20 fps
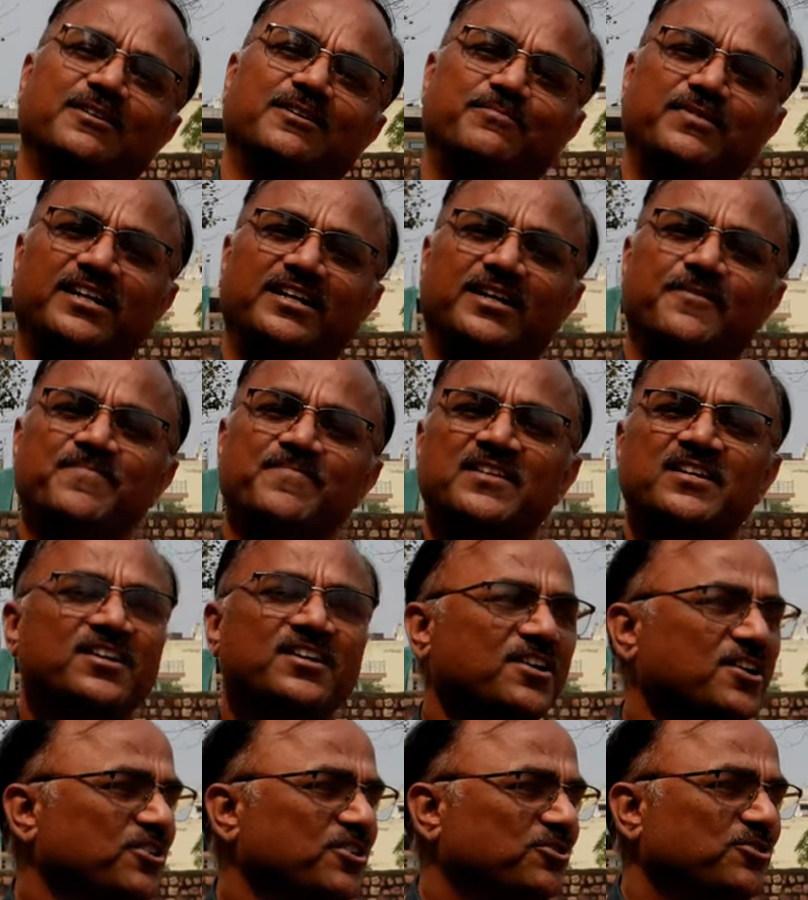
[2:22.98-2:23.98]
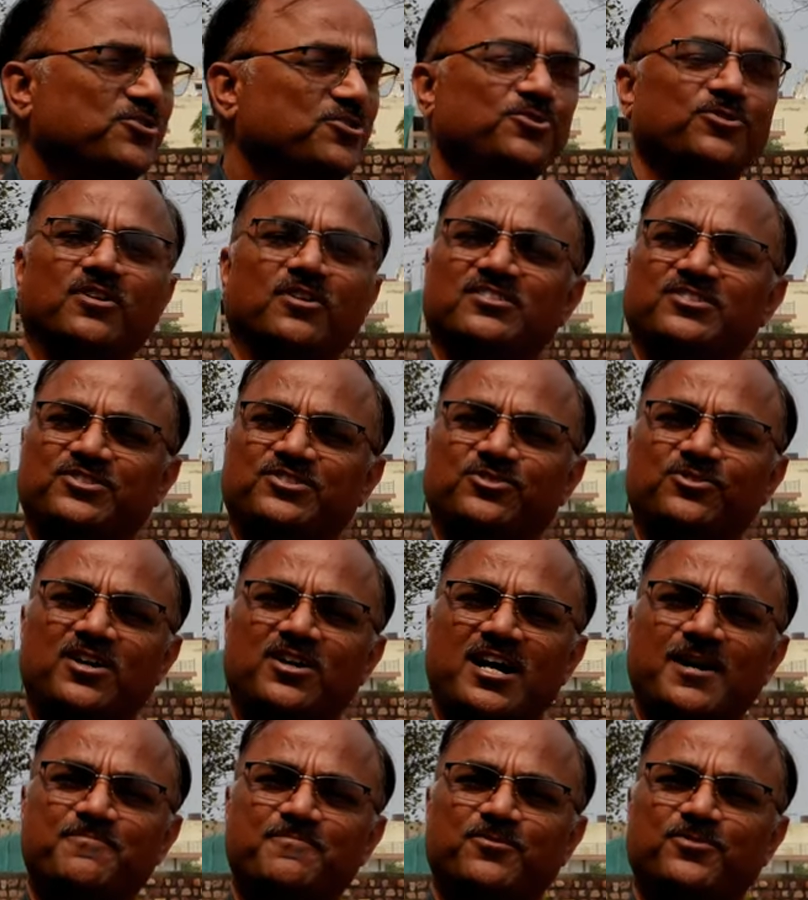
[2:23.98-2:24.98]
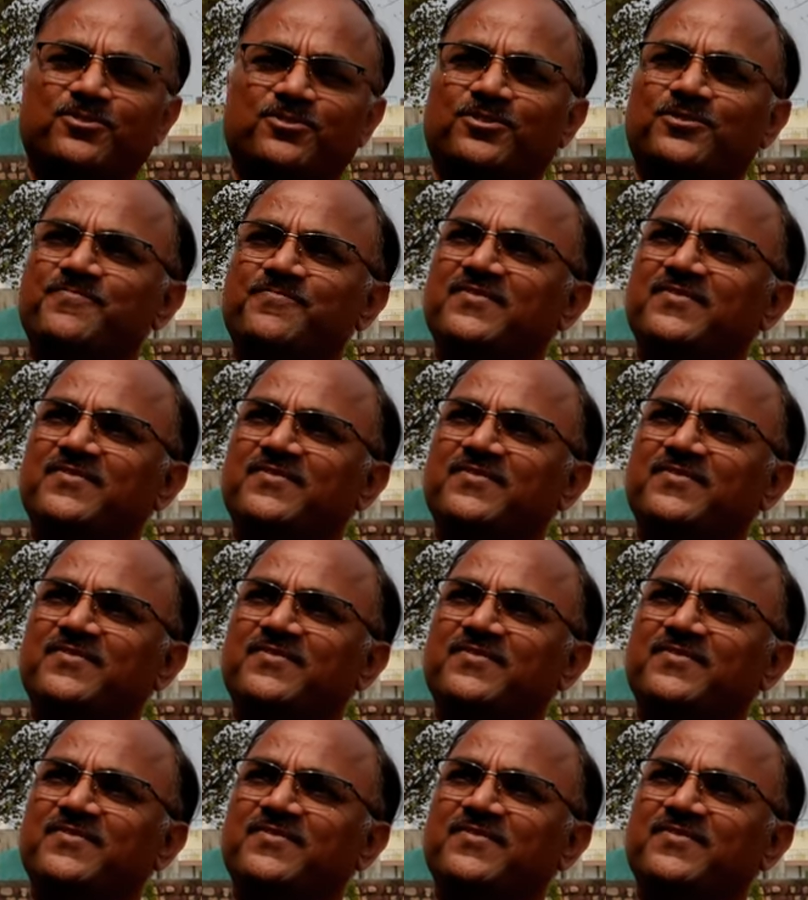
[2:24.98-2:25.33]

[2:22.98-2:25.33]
हैं अपने यहाँ तो जो जो आपको